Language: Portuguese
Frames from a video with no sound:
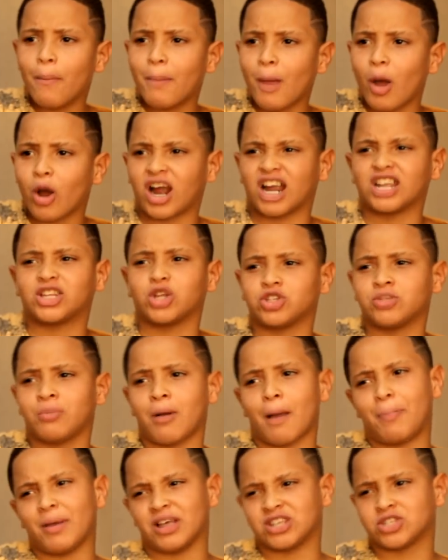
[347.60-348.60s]
roubei o cartão de
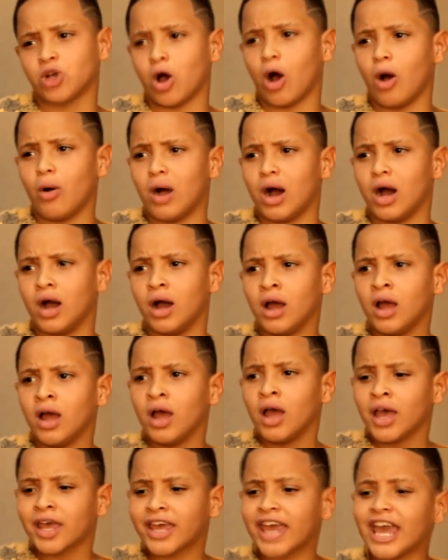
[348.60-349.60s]
uma pessoa?
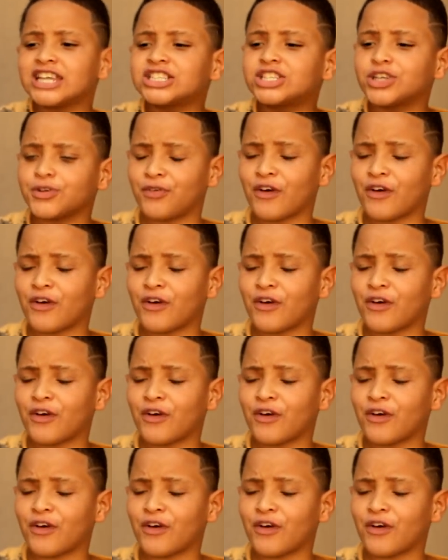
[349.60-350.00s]
Quem te